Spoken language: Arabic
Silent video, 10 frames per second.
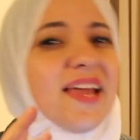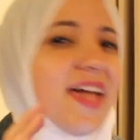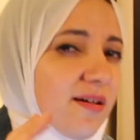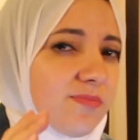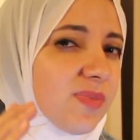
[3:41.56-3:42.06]
لا
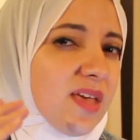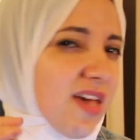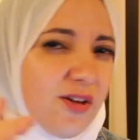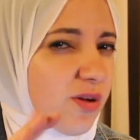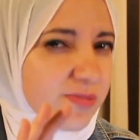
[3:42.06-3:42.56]
هي
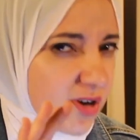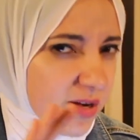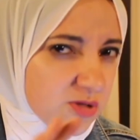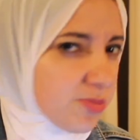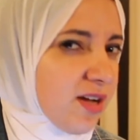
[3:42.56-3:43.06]
الروايه
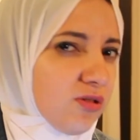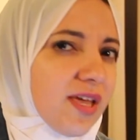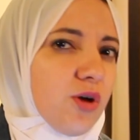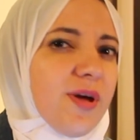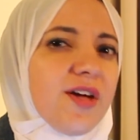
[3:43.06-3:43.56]
بصراحه مش بتحاول
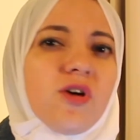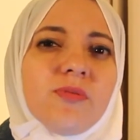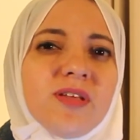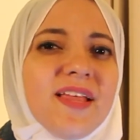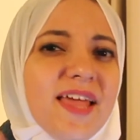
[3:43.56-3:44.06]
تجاوب هي
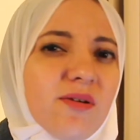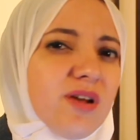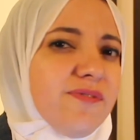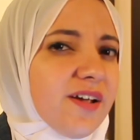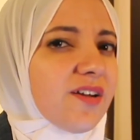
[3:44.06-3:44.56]
الروايه
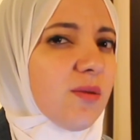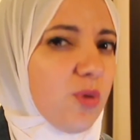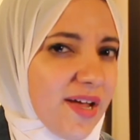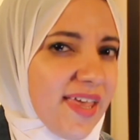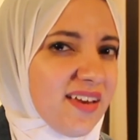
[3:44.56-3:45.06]
بتتناول فكره
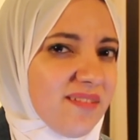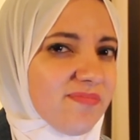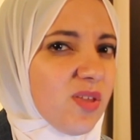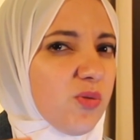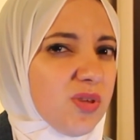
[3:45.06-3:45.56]
معينه
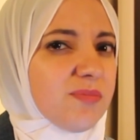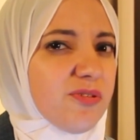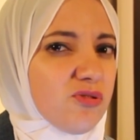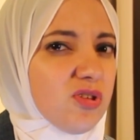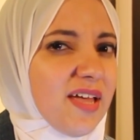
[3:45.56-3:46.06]
وانت
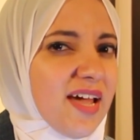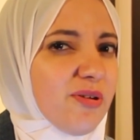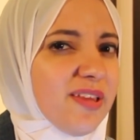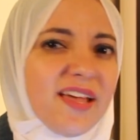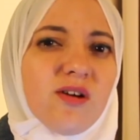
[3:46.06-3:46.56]
المفروض
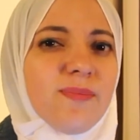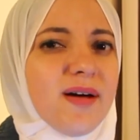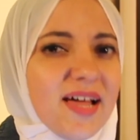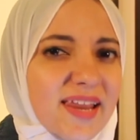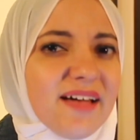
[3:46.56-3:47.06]
تحاول تجاوب
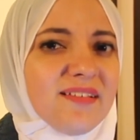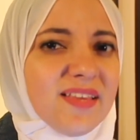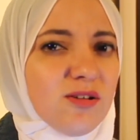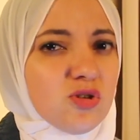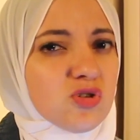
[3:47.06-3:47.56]
بقى عليها
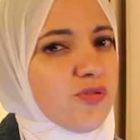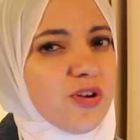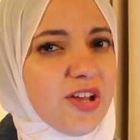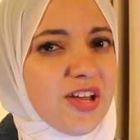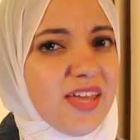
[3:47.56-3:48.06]
انت
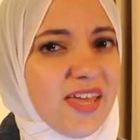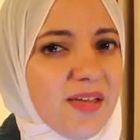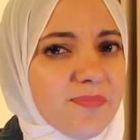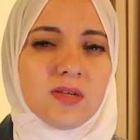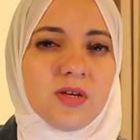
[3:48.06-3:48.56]
وتشوف رايك
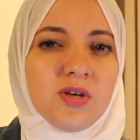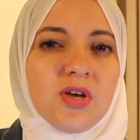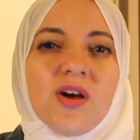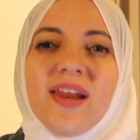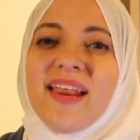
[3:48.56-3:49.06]
ايه
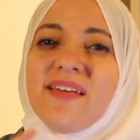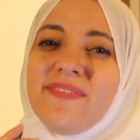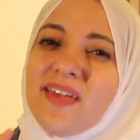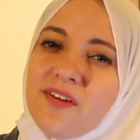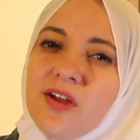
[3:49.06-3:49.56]
لكن هي
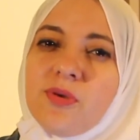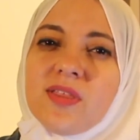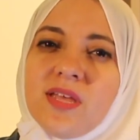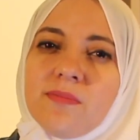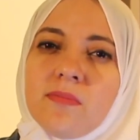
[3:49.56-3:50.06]
فكره
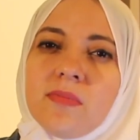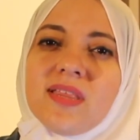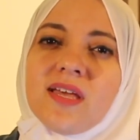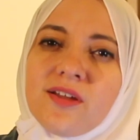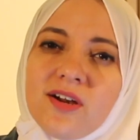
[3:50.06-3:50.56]
بيتم
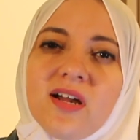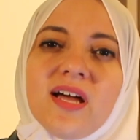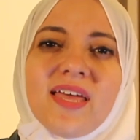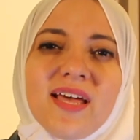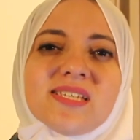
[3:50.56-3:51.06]

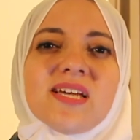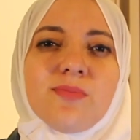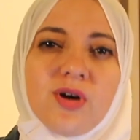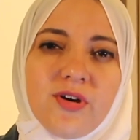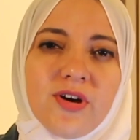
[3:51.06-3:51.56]
تكرارها كذا
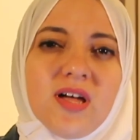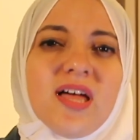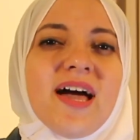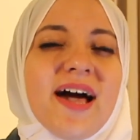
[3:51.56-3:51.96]
مره